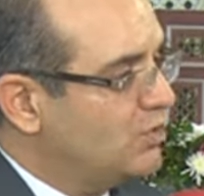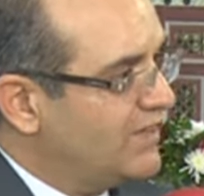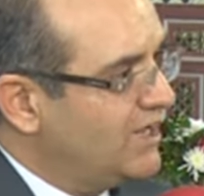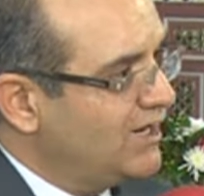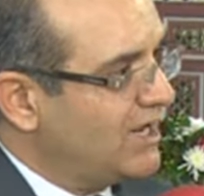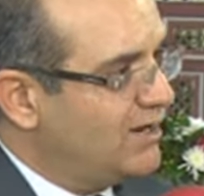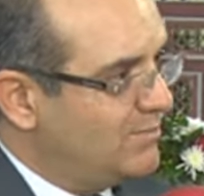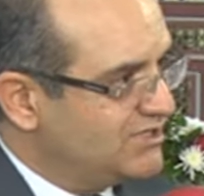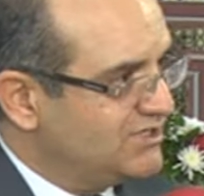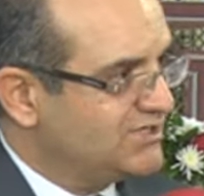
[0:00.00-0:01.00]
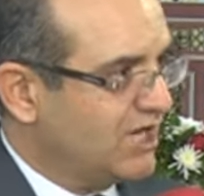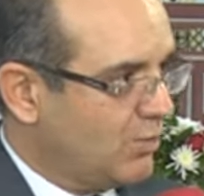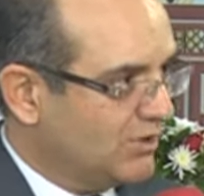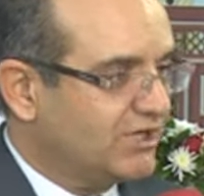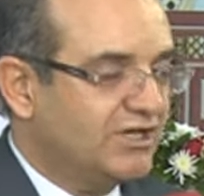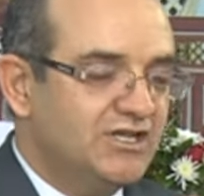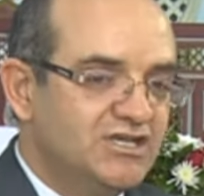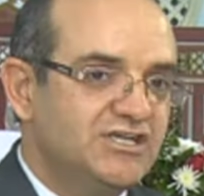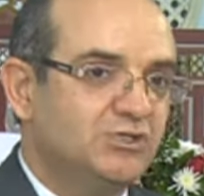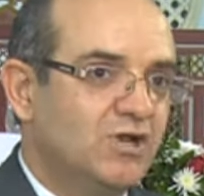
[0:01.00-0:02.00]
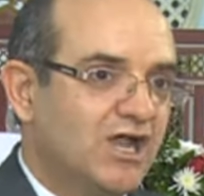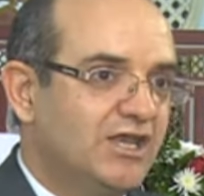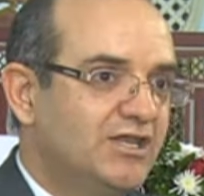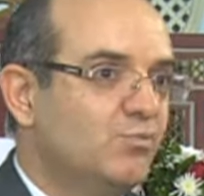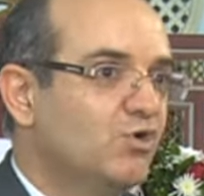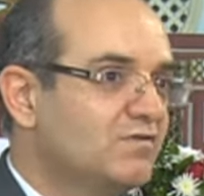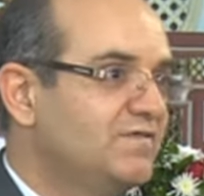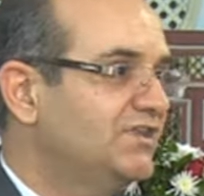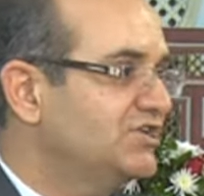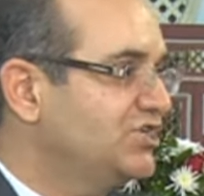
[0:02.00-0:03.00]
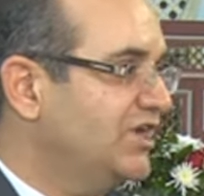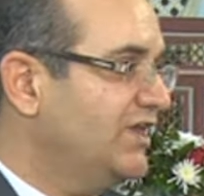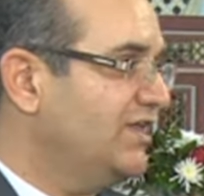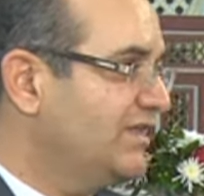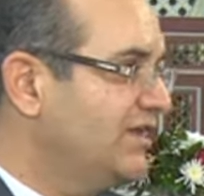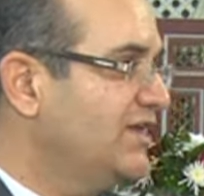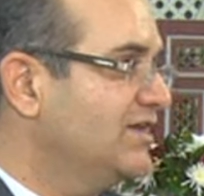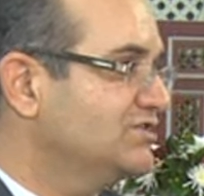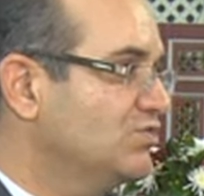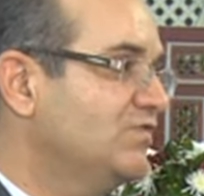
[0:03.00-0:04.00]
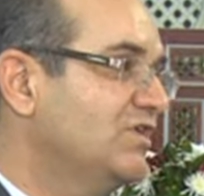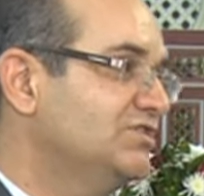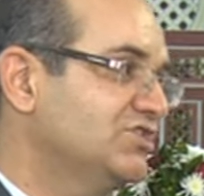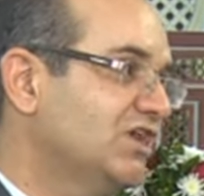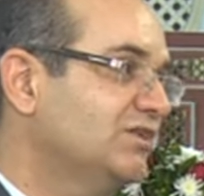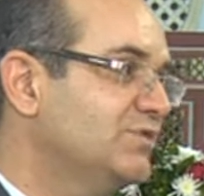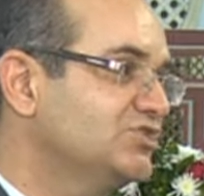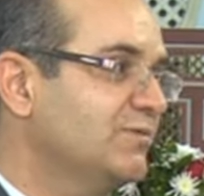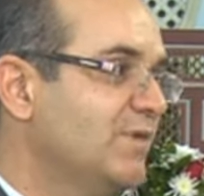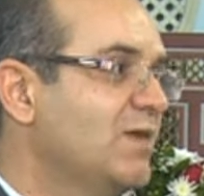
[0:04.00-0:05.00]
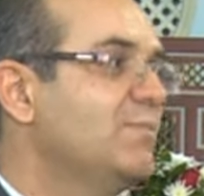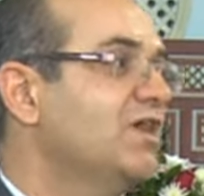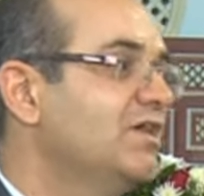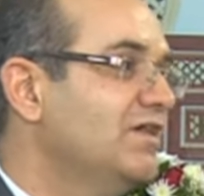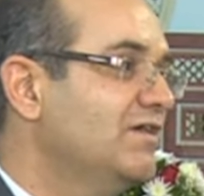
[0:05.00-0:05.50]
كل ذلك المجلس الوطني للجهات والاقاليم غرفه تشريعيه ثانيه سوف ان شاء الله تباشر مهامها